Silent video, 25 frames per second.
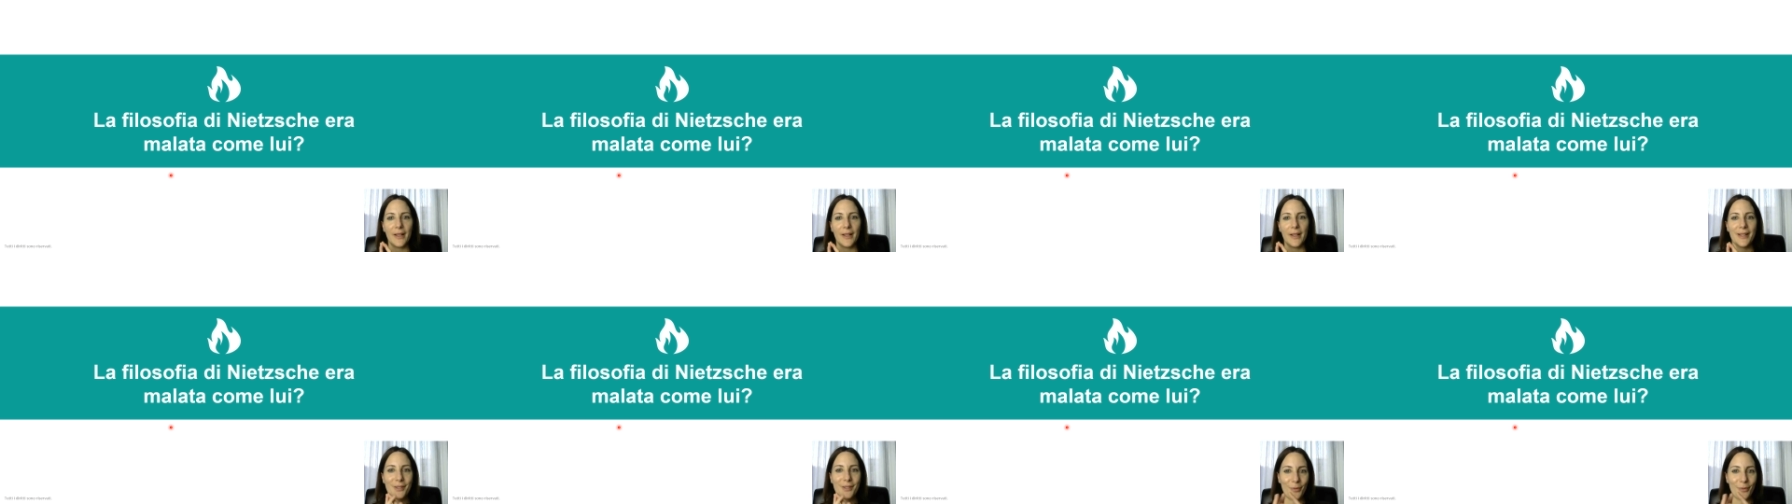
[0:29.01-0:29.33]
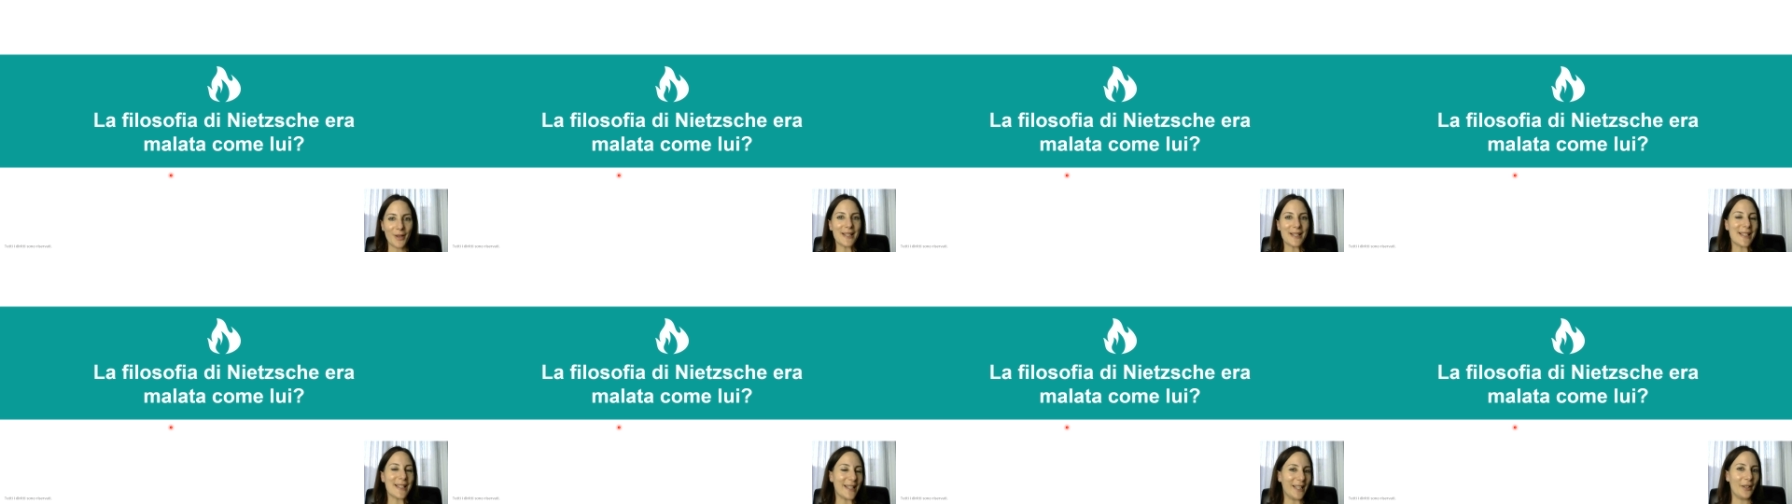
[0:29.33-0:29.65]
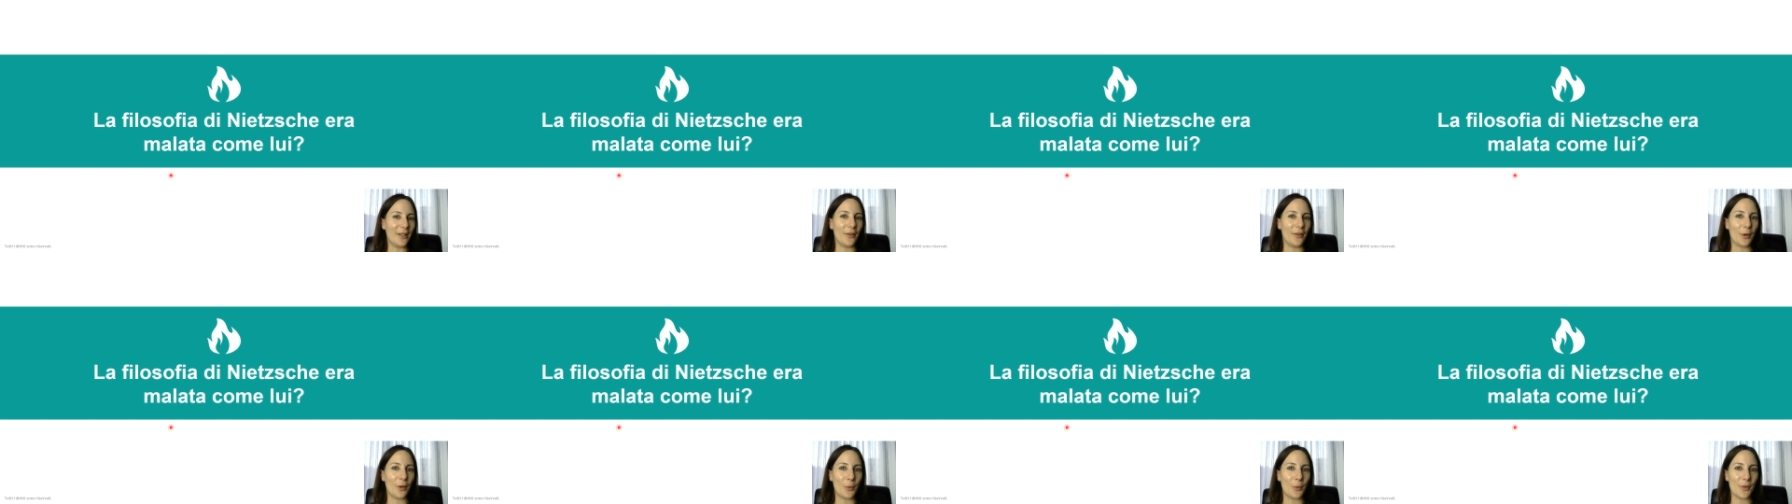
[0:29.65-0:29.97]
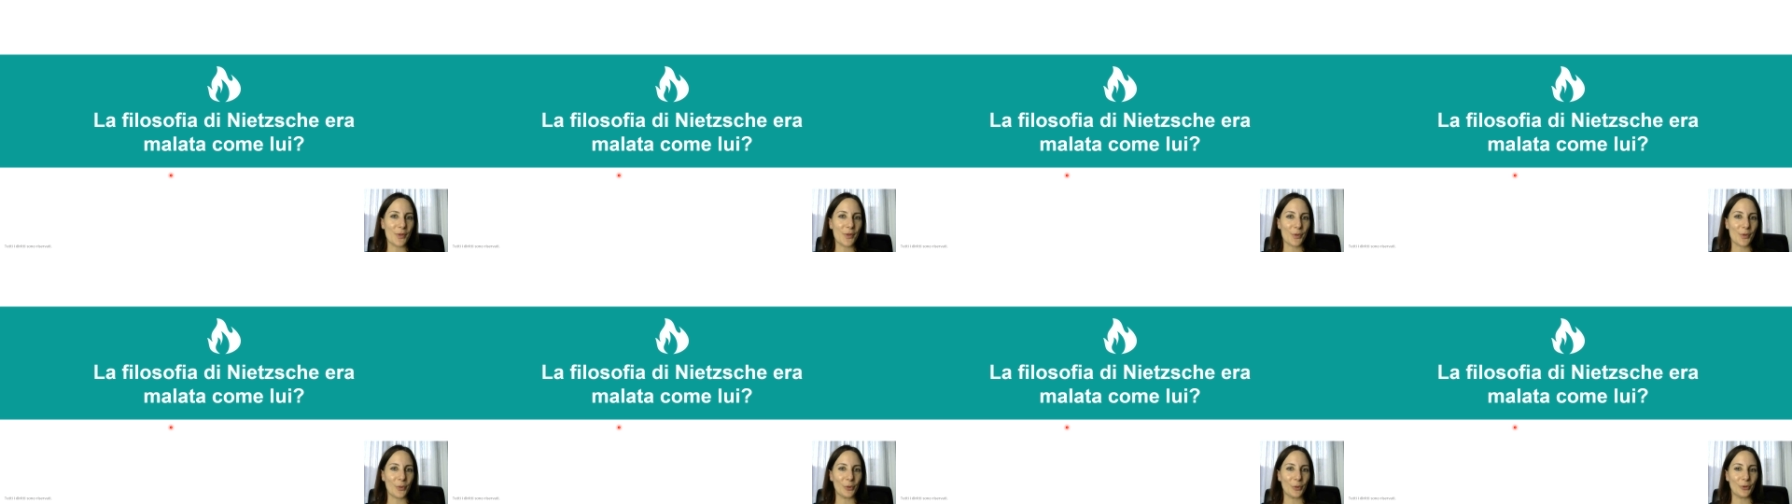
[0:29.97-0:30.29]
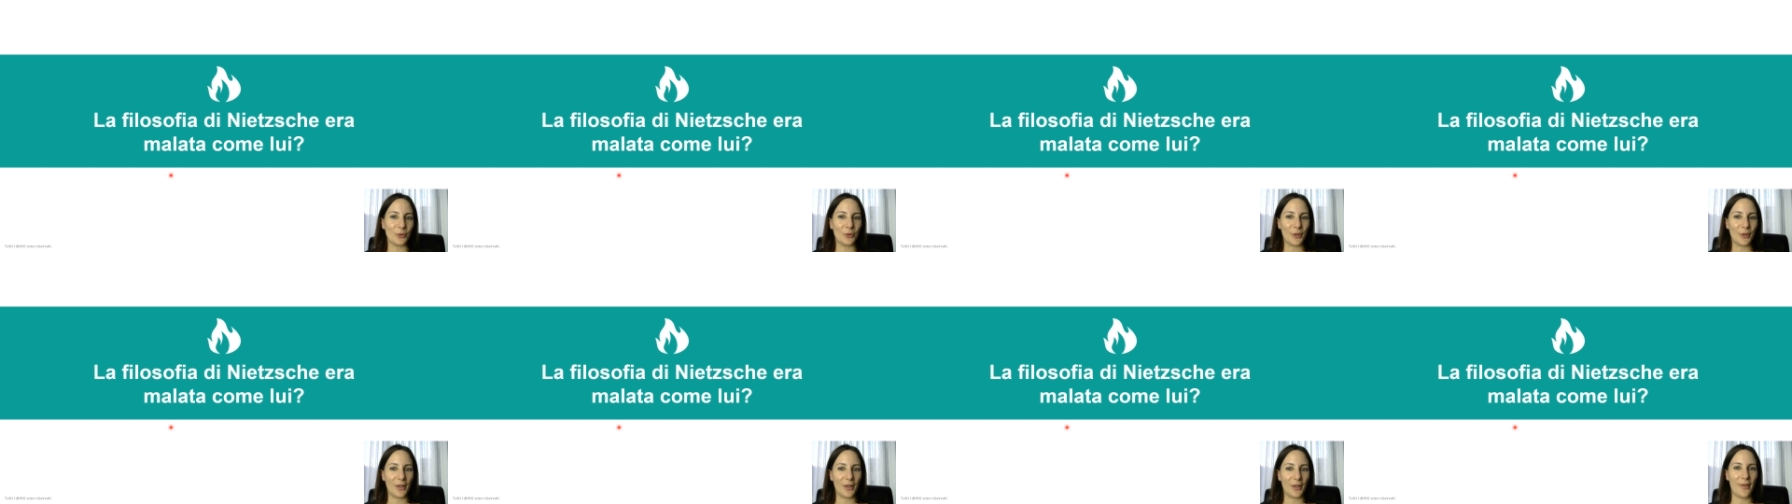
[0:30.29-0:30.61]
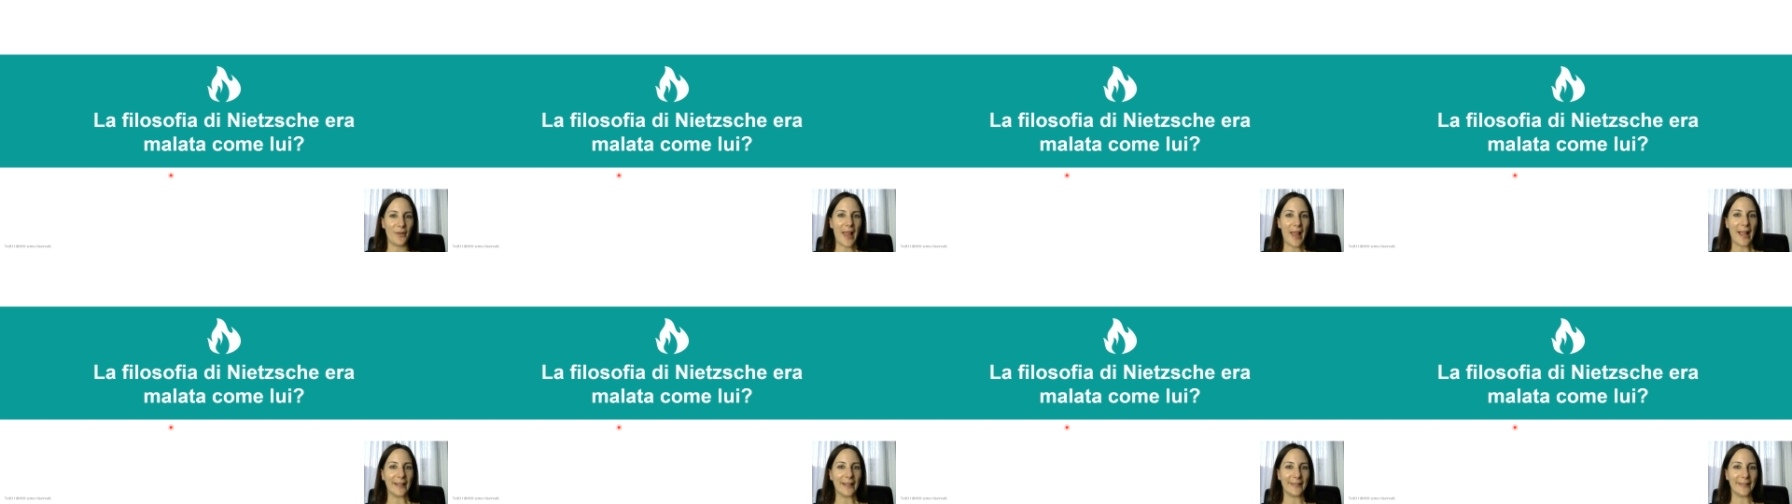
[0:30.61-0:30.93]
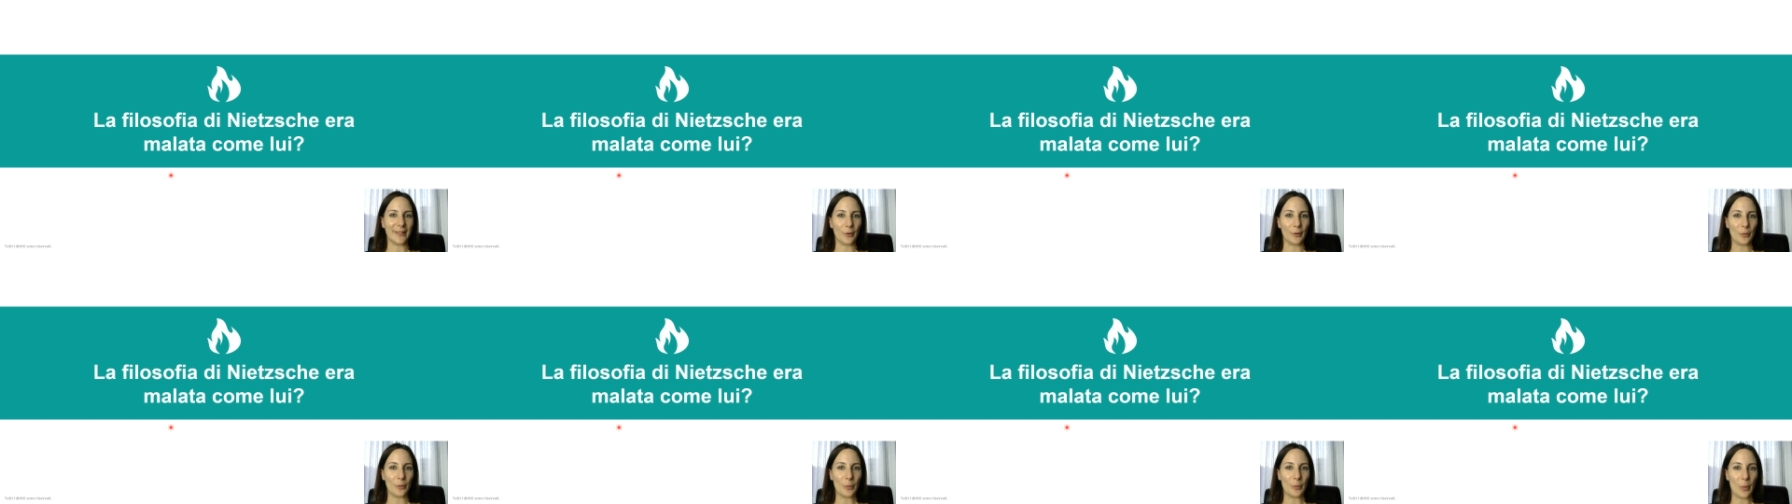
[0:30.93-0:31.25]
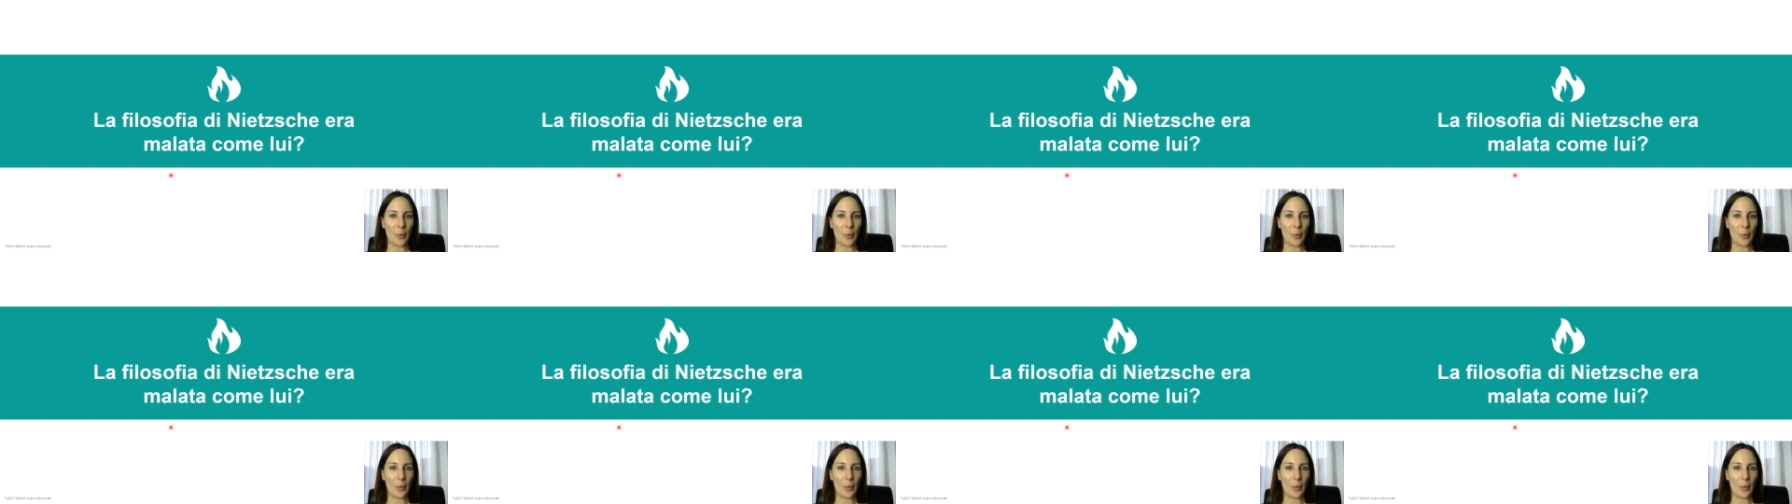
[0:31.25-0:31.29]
Se vuoi scrivi qui sotto, rifletti un